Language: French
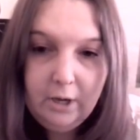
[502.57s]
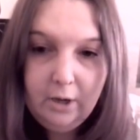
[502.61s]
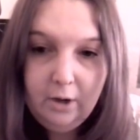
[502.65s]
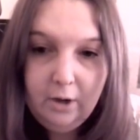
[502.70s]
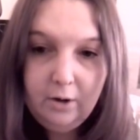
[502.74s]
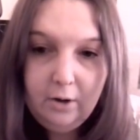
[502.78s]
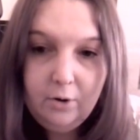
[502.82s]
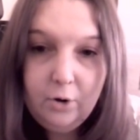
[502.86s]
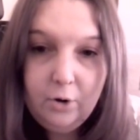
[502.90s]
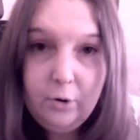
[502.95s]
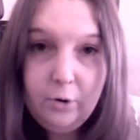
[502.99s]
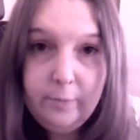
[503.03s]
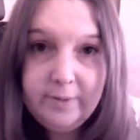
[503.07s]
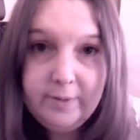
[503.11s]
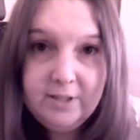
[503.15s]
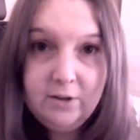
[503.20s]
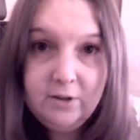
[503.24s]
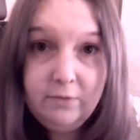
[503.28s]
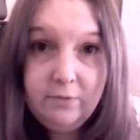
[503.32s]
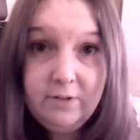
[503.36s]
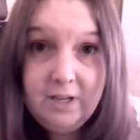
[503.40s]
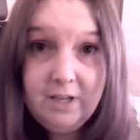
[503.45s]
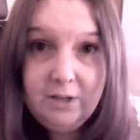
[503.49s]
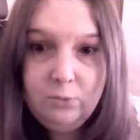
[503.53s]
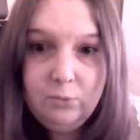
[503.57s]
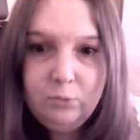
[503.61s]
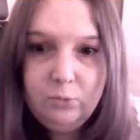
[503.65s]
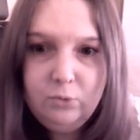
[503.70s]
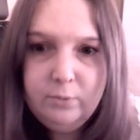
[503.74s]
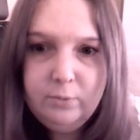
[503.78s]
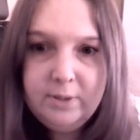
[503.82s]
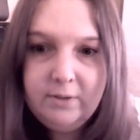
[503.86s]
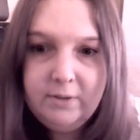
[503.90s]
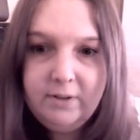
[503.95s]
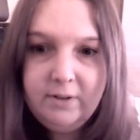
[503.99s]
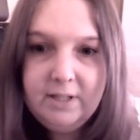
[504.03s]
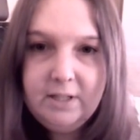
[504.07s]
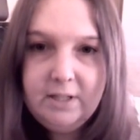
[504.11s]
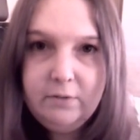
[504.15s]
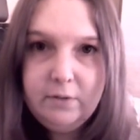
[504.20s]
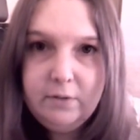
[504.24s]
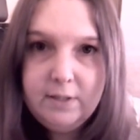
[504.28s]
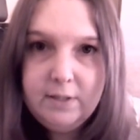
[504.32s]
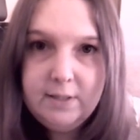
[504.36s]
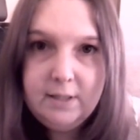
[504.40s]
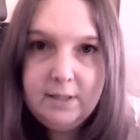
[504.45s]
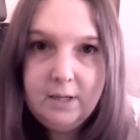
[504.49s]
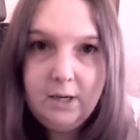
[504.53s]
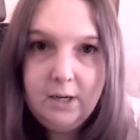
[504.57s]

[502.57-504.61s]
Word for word: euh, parce que via YouTube ça va être difficile.